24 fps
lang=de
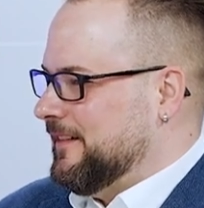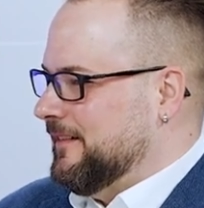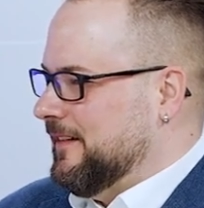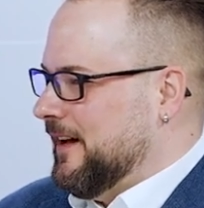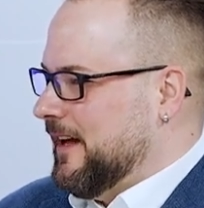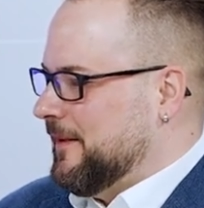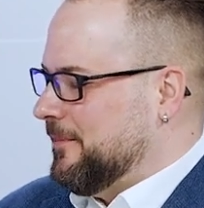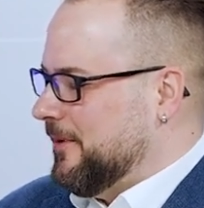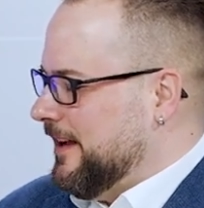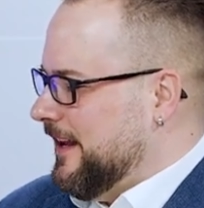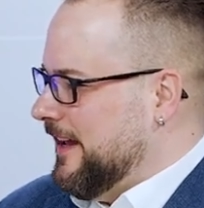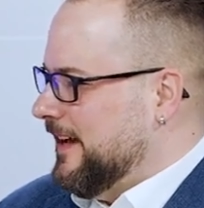
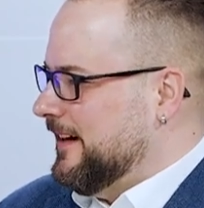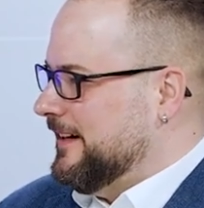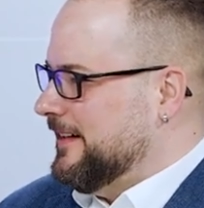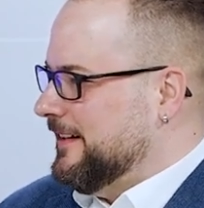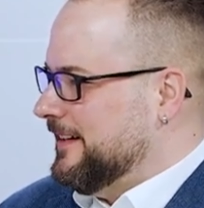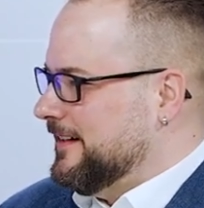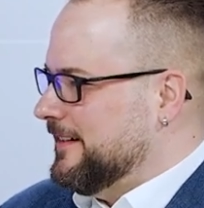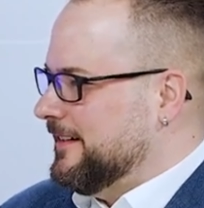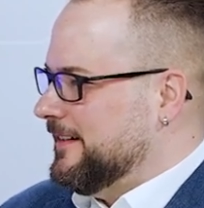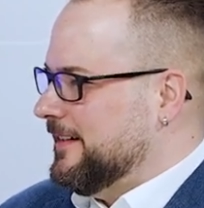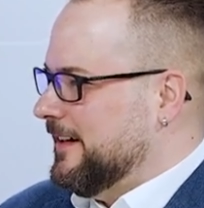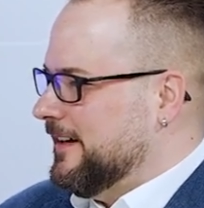aber
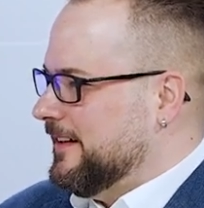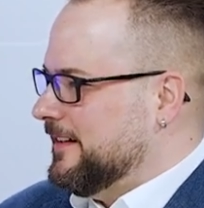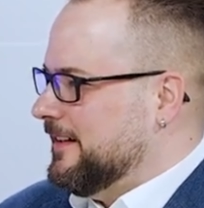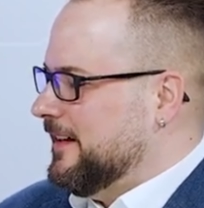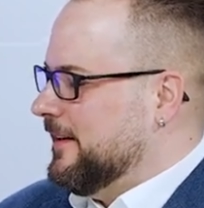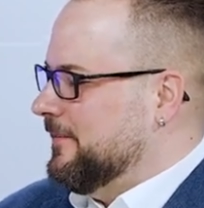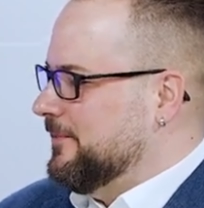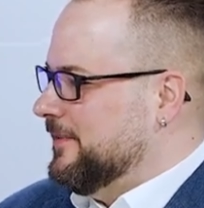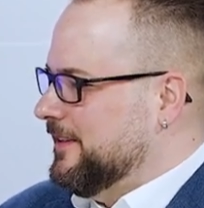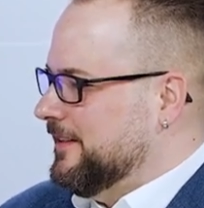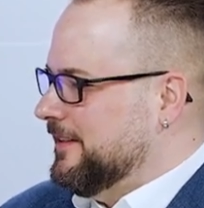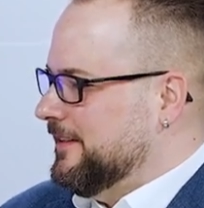ehrlich gesagt
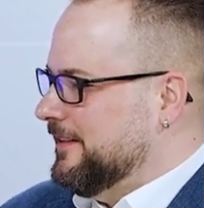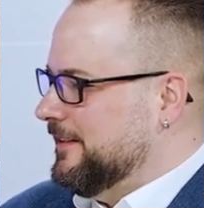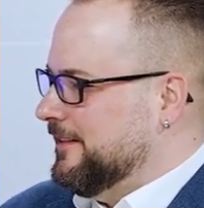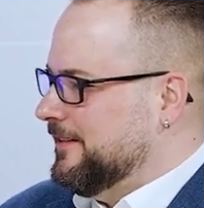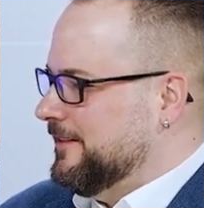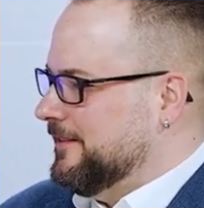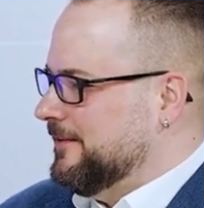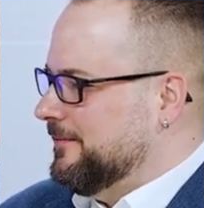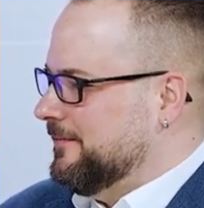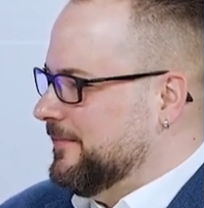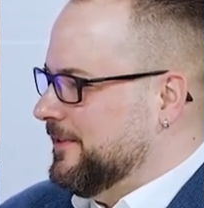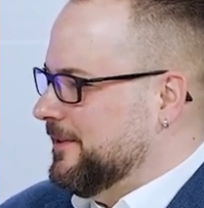habe ich
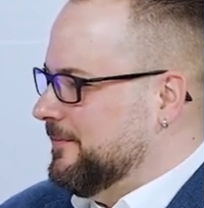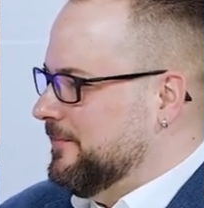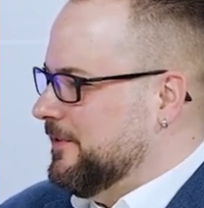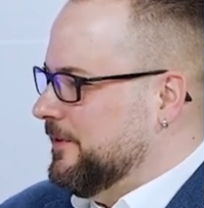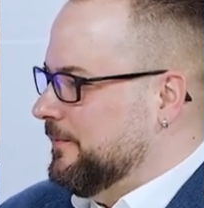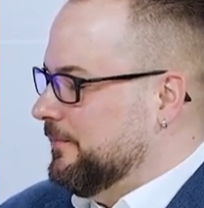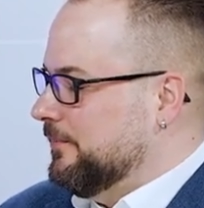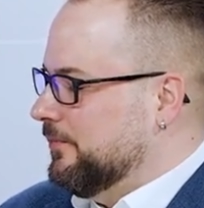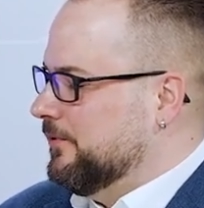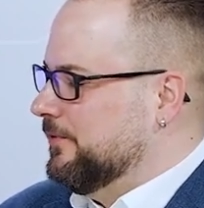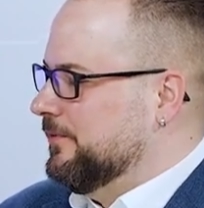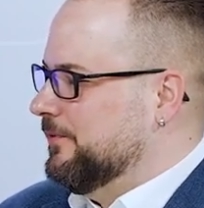ähm, im,
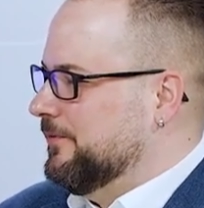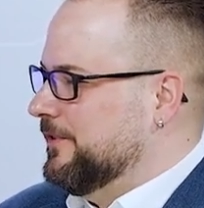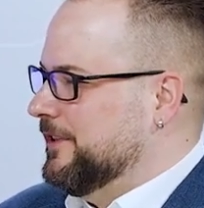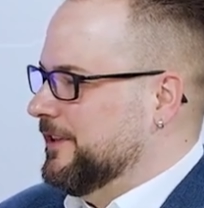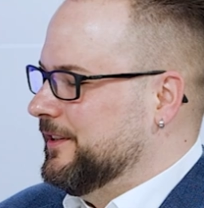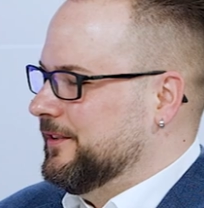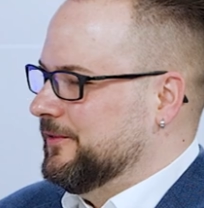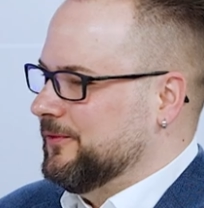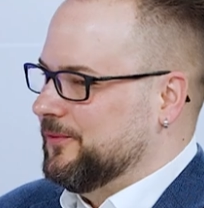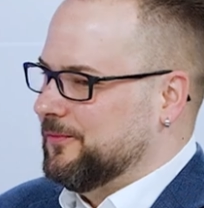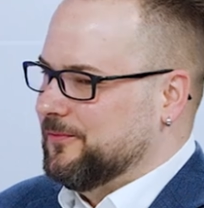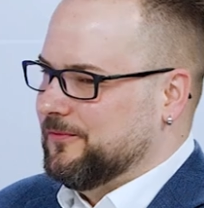im,
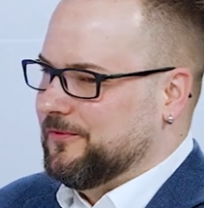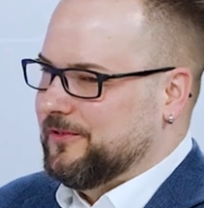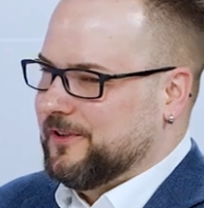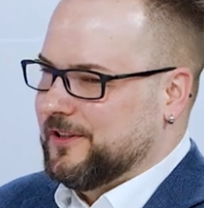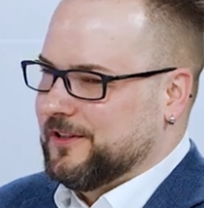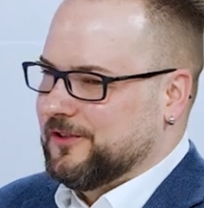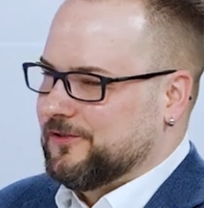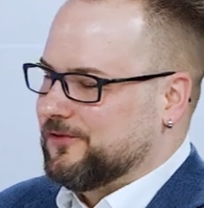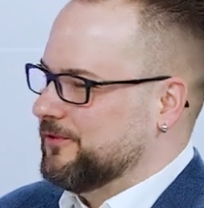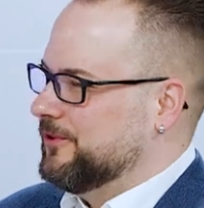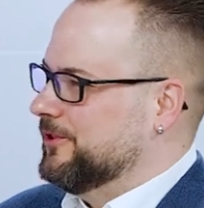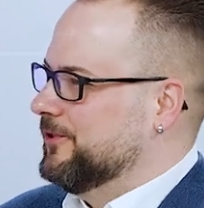beruflichen
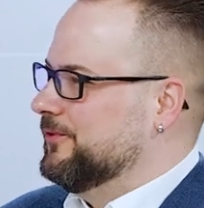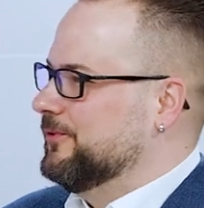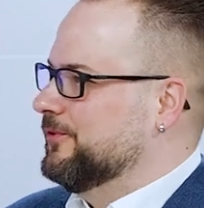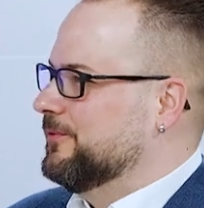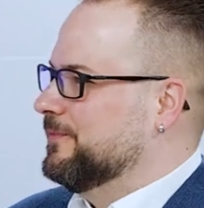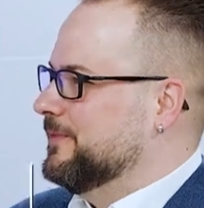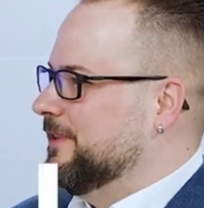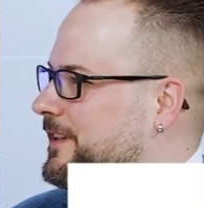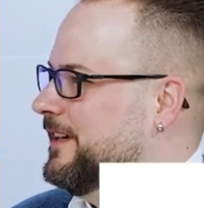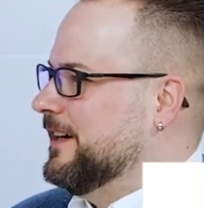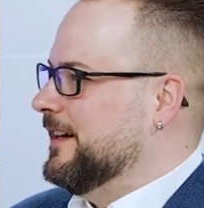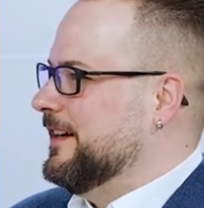Umfeld schon
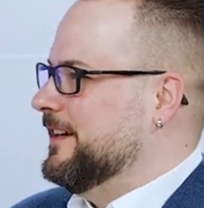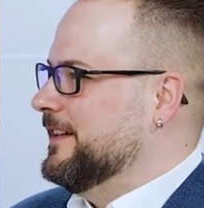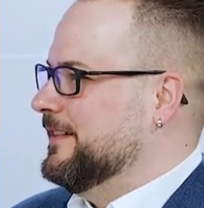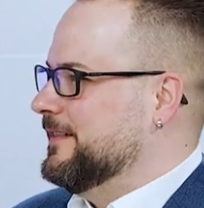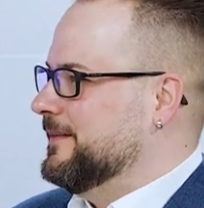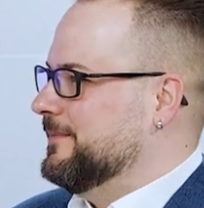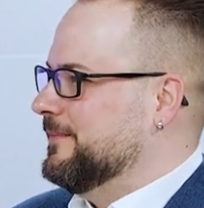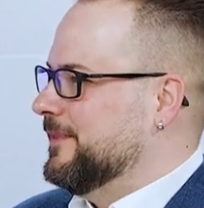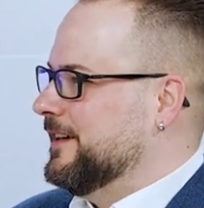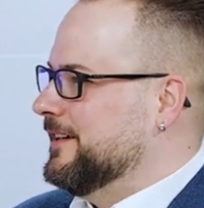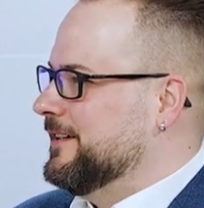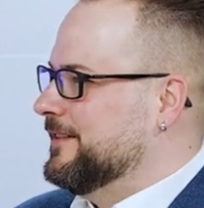genug mit der
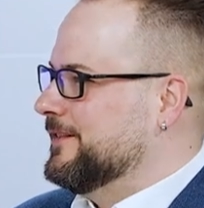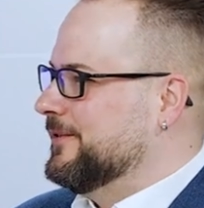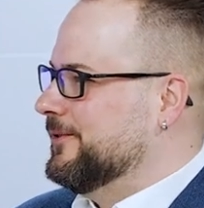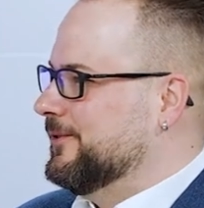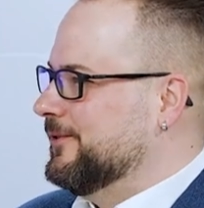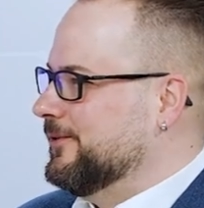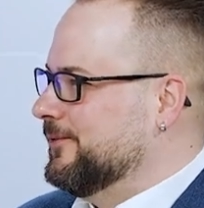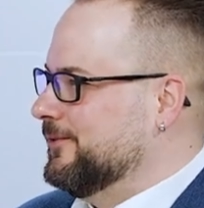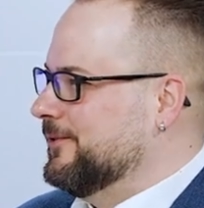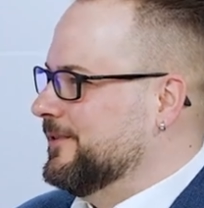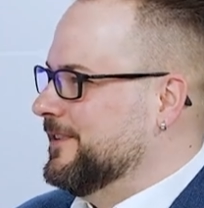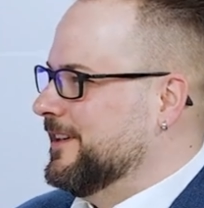Eisenbahn zu
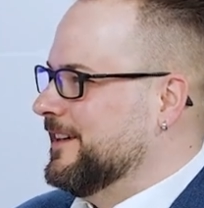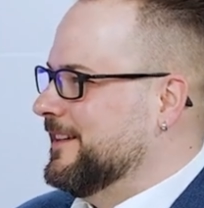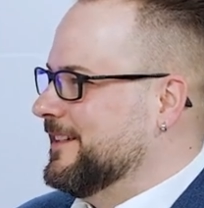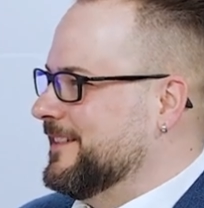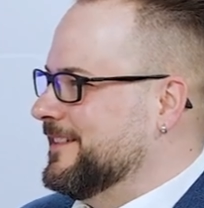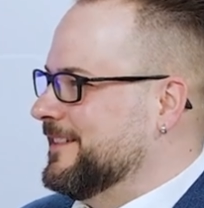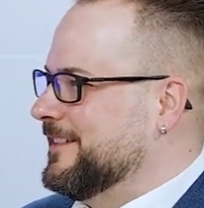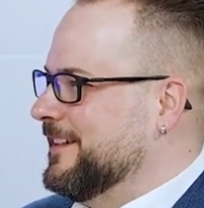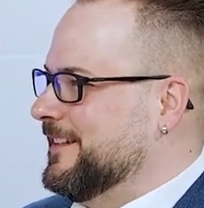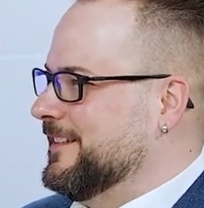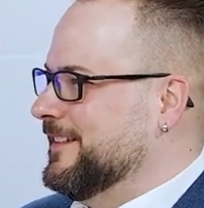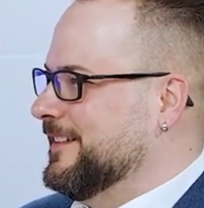tun,
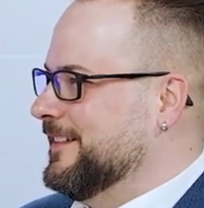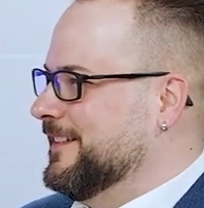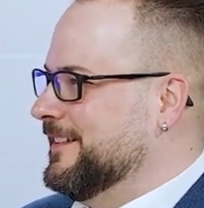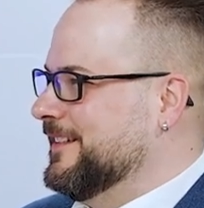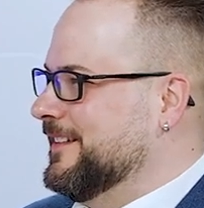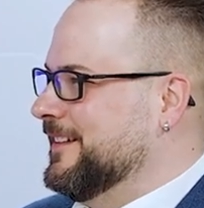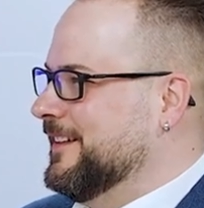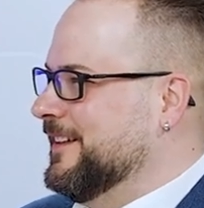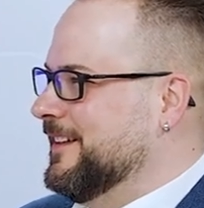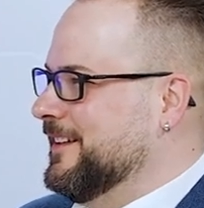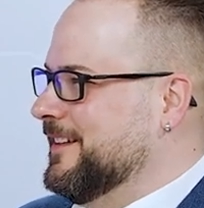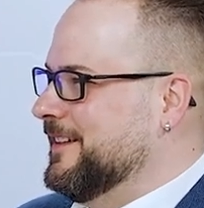als dass ich
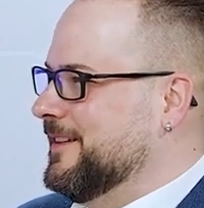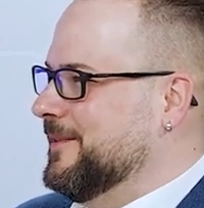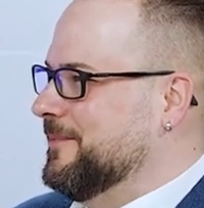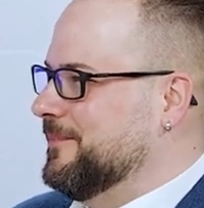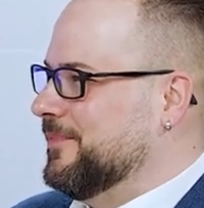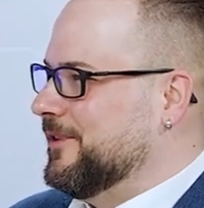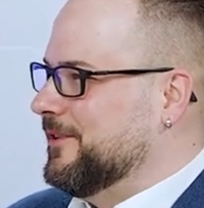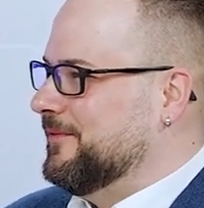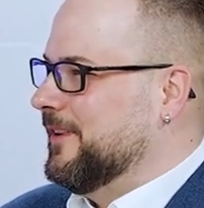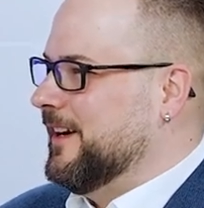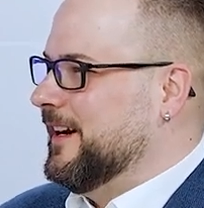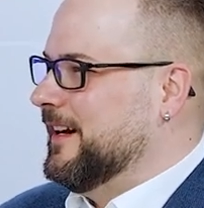es im
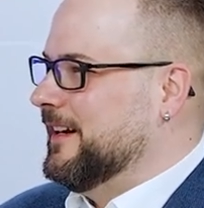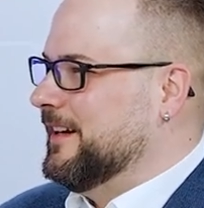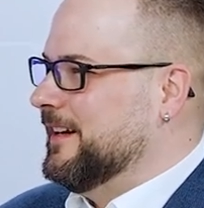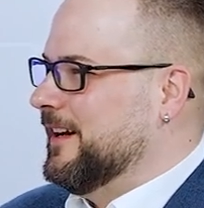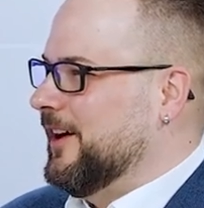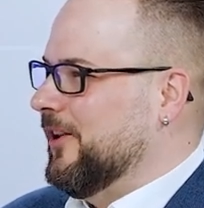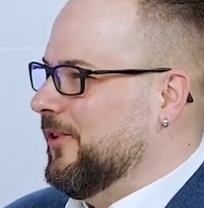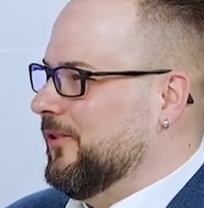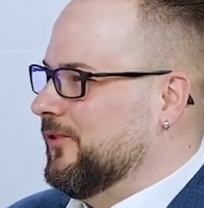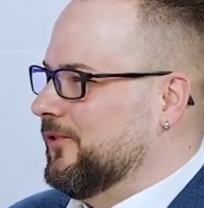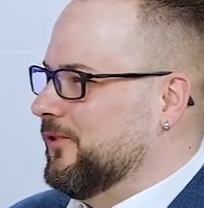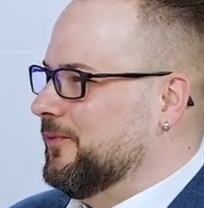
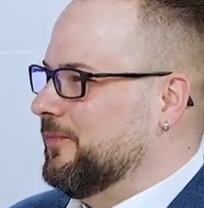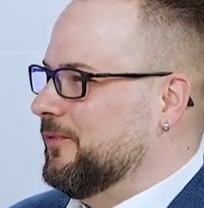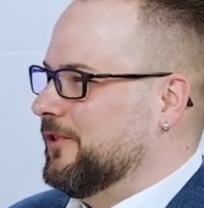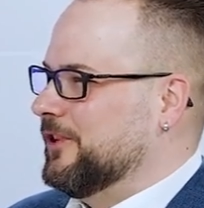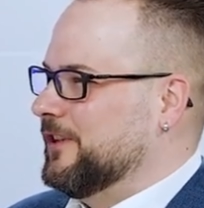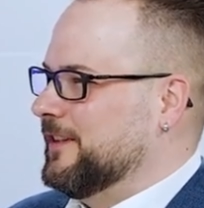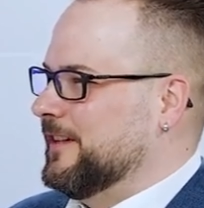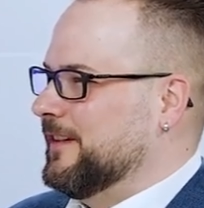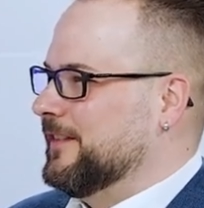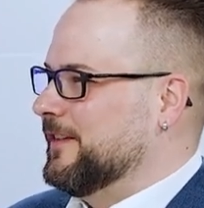Privaten auch noch bräuchte.